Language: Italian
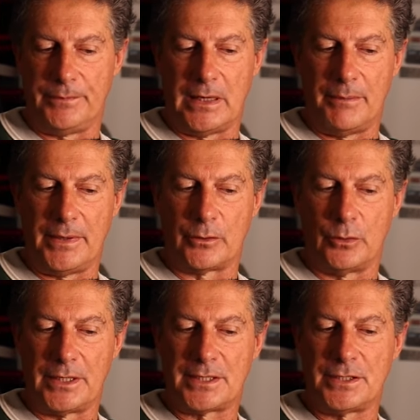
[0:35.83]
della mia
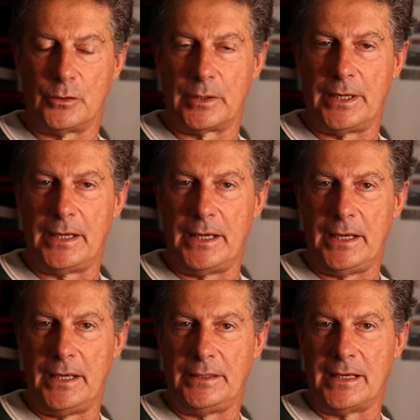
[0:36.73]
collezione e